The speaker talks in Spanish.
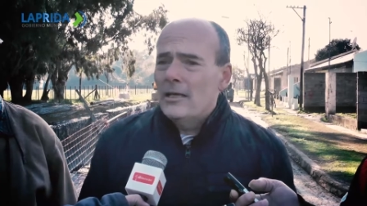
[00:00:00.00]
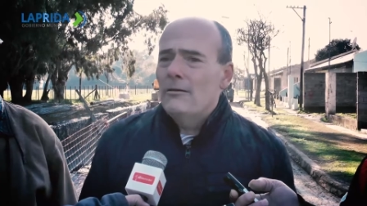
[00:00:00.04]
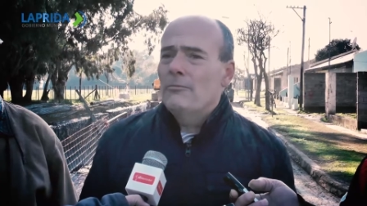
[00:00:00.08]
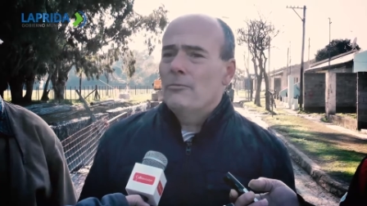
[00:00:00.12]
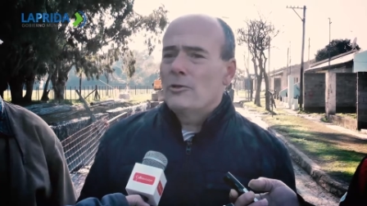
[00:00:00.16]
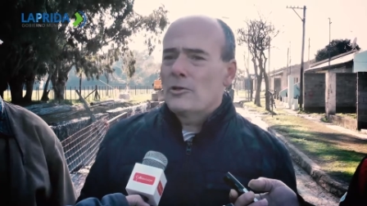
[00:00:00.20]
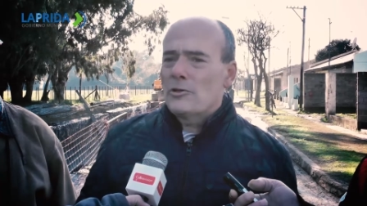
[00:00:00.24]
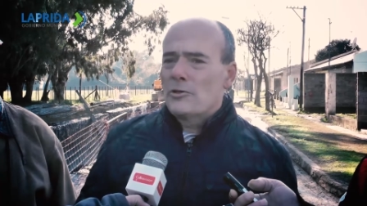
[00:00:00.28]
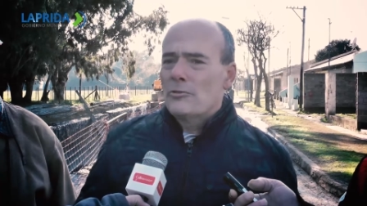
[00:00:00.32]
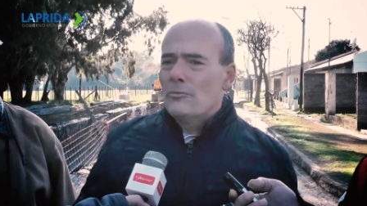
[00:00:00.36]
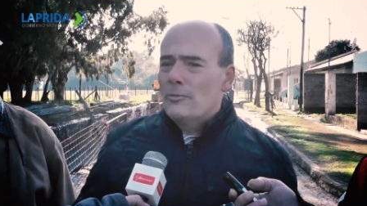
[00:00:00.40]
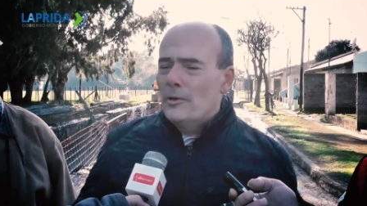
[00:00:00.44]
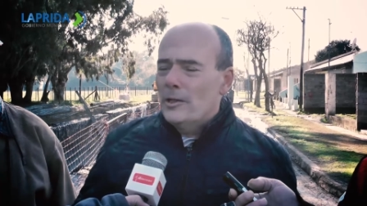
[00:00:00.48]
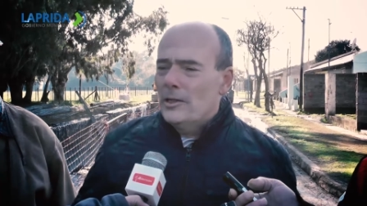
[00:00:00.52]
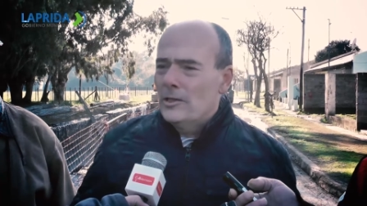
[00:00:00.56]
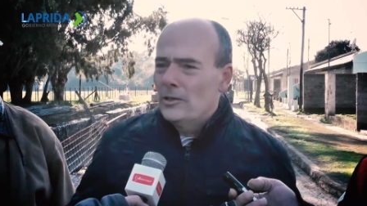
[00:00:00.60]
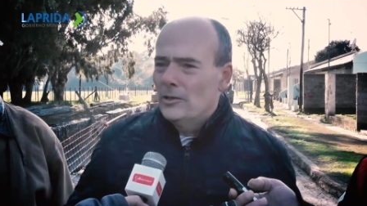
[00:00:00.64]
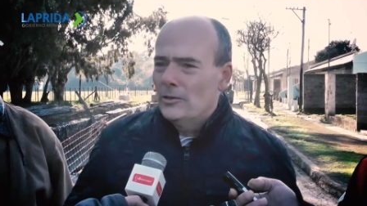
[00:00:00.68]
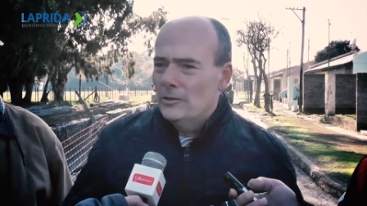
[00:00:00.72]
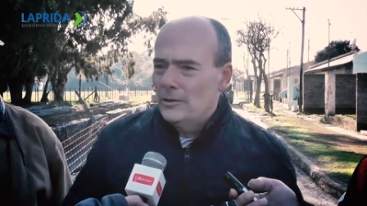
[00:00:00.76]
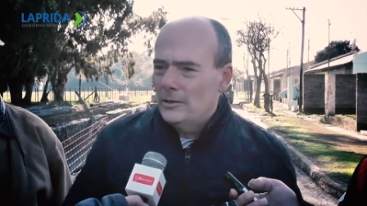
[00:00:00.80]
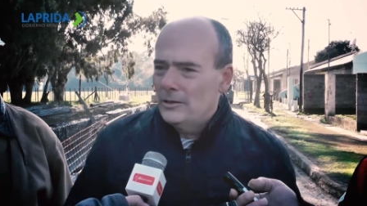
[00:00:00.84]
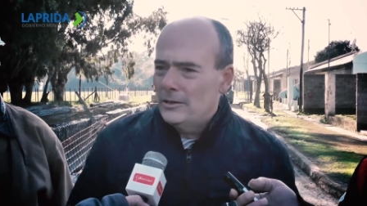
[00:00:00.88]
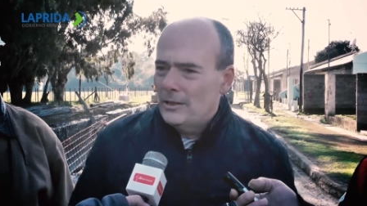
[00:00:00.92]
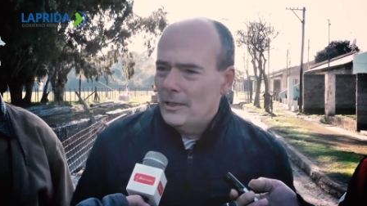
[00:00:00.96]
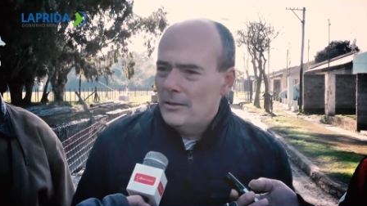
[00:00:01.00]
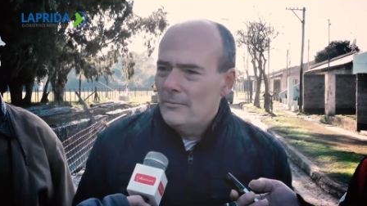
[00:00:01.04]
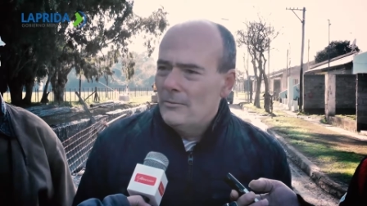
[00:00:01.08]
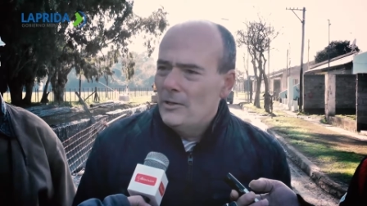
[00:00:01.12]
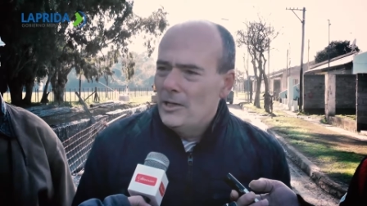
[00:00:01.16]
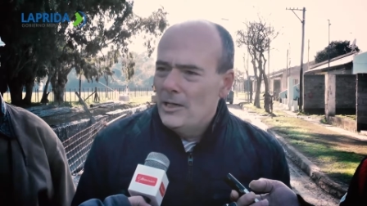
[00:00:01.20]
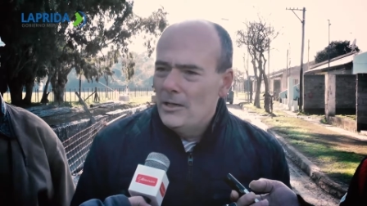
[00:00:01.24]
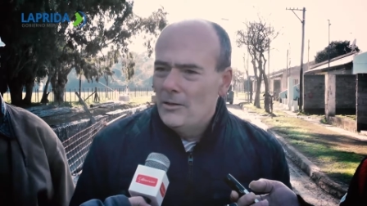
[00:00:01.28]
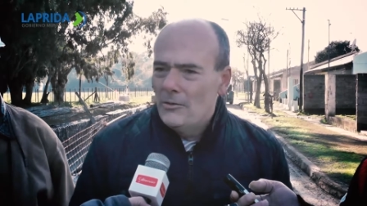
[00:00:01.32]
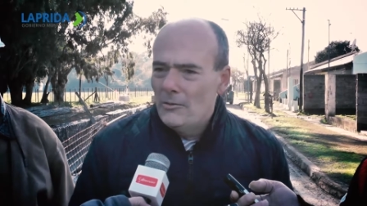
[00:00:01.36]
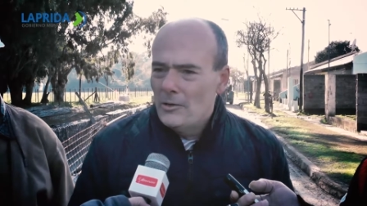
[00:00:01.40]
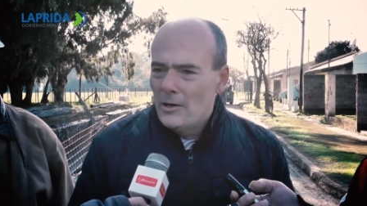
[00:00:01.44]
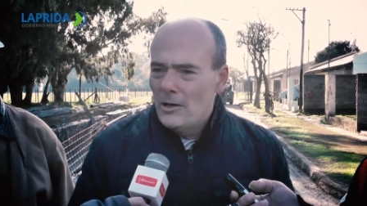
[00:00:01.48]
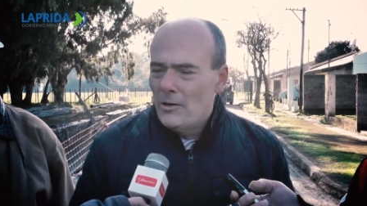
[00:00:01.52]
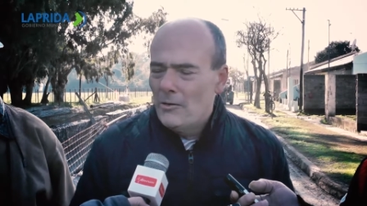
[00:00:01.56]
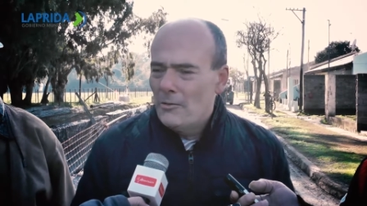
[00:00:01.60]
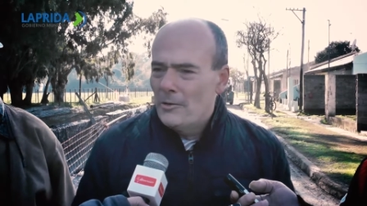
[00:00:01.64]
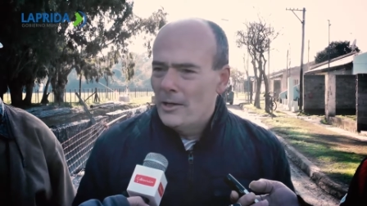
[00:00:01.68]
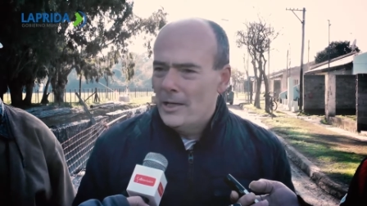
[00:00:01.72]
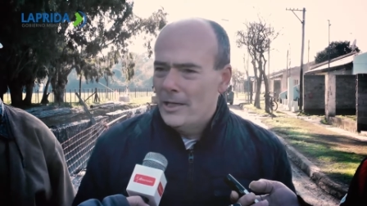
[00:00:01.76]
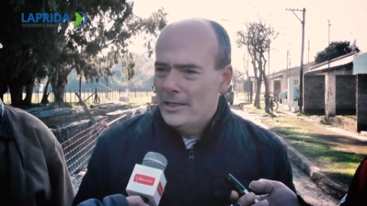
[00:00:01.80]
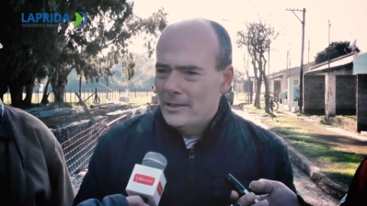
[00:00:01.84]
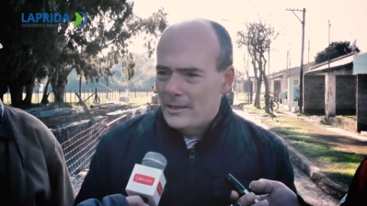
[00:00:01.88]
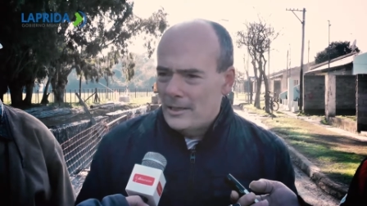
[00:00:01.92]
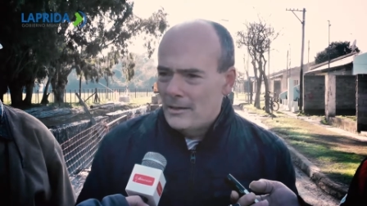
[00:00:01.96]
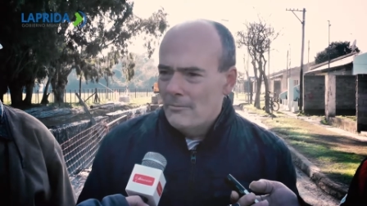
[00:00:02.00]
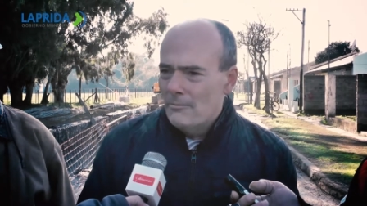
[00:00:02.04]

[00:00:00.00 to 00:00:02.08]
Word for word: y que por supuesto terminen una obra en